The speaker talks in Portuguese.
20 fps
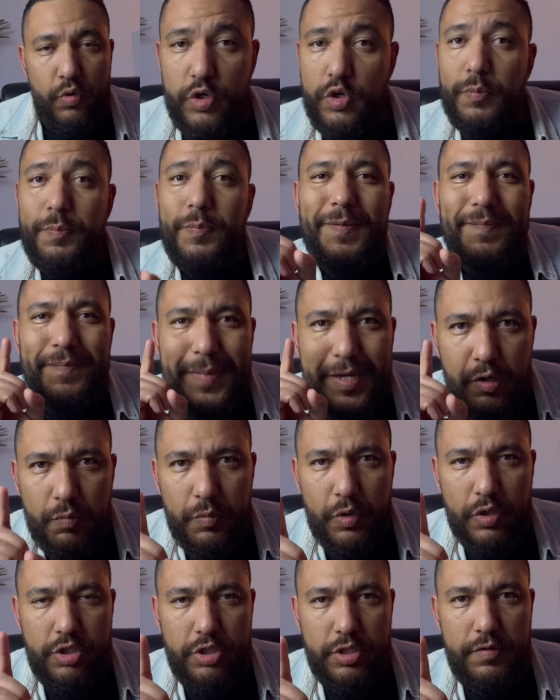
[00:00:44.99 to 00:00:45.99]
E o primeiro
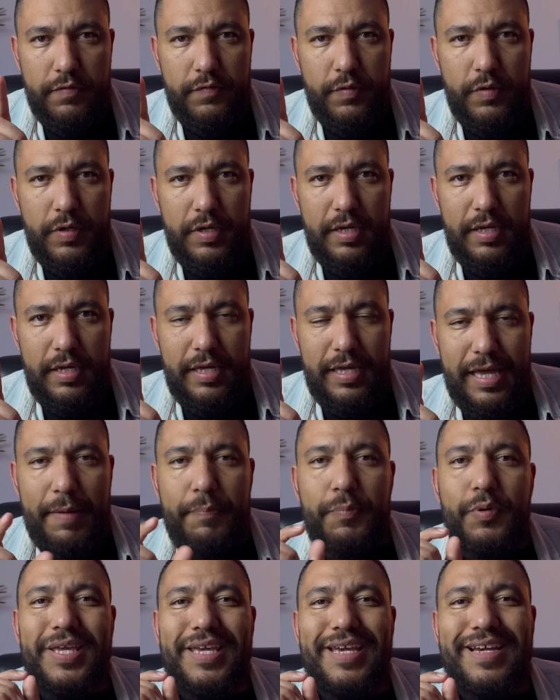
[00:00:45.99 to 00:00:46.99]
motivo é
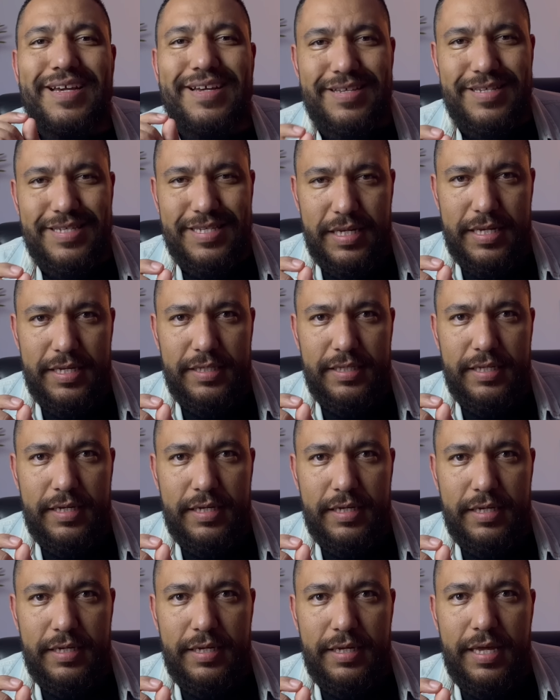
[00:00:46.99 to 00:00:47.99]
porque Hans Landa
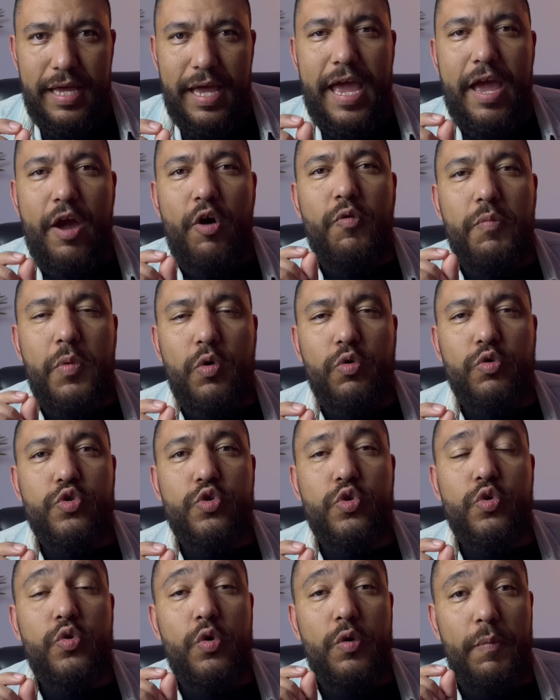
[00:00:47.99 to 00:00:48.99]
é um
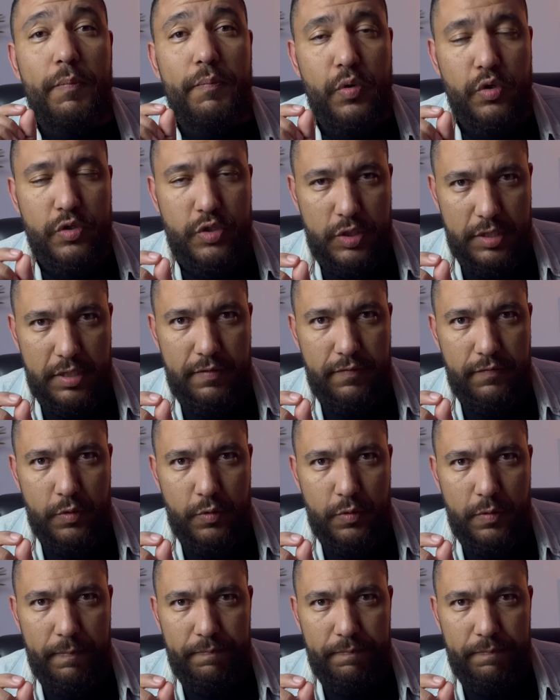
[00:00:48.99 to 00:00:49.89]
monstro possível.